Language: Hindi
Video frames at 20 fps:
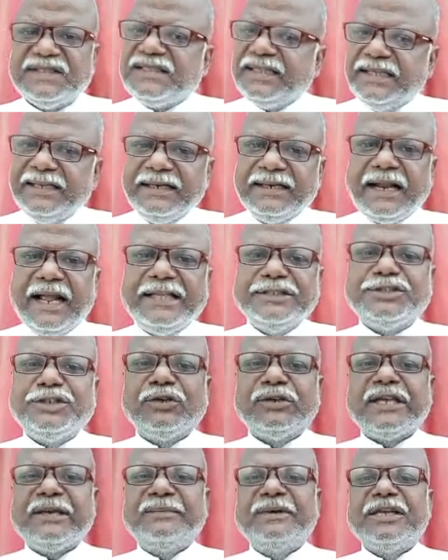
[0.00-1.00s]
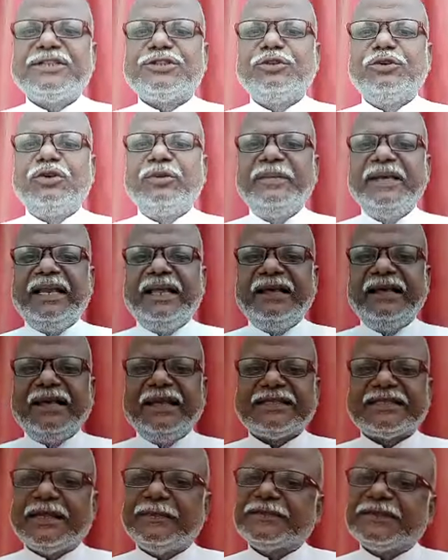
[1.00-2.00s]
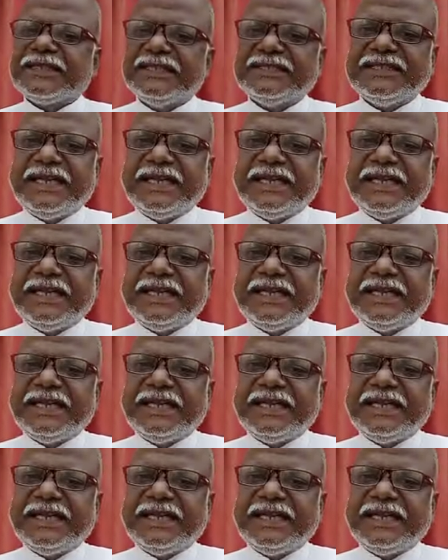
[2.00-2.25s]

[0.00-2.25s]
तीन राज्यों के मजदूर मिलेंगे सबसे